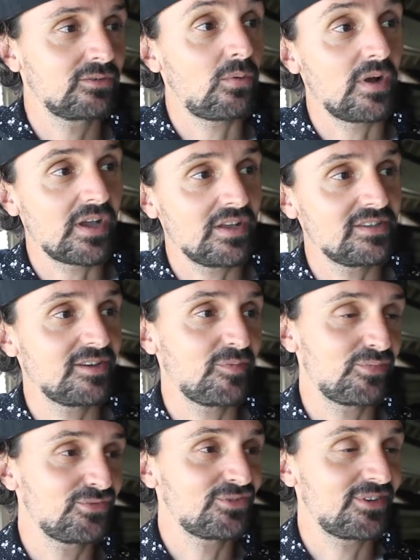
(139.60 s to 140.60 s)
3 euh,
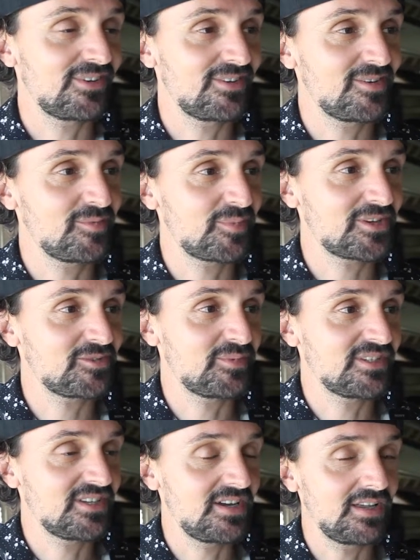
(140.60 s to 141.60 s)
gagnants plus un, prix
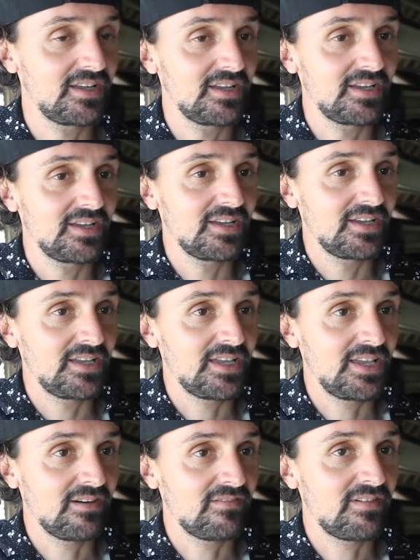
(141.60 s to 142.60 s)
spécial.
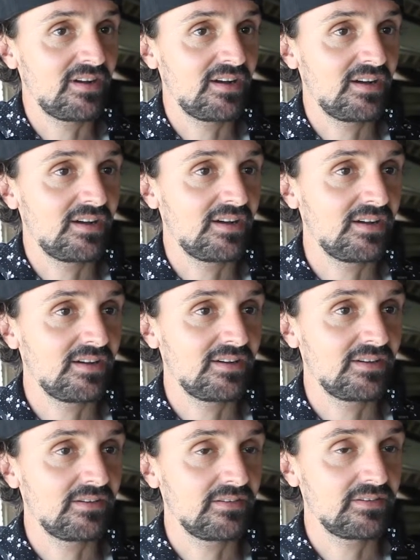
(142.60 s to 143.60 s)
Et on
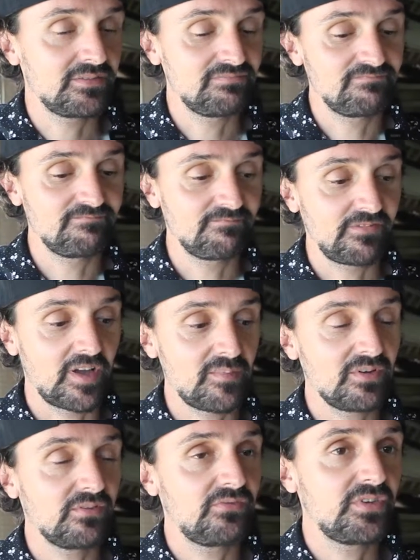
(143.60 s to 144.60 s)
va
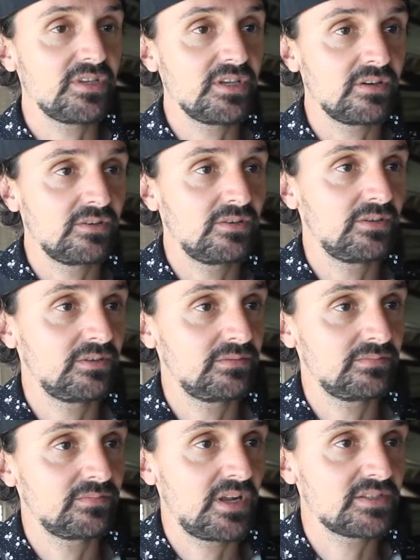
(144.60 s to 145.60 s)
vraiment finir
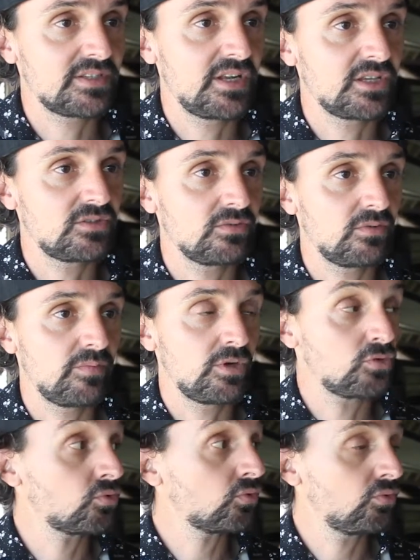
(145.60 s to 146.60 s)
la sélection ben,
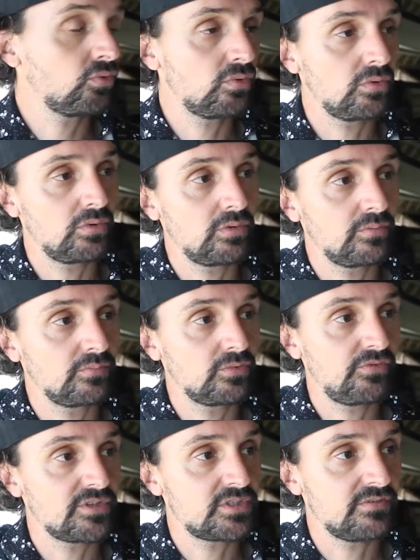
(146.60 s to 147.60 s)
le jour du
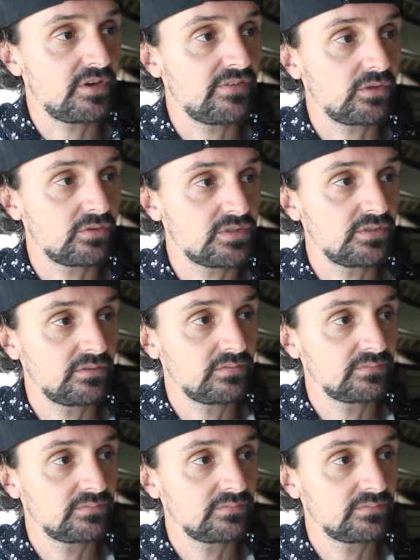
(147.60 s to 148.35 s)
festival, vendredi.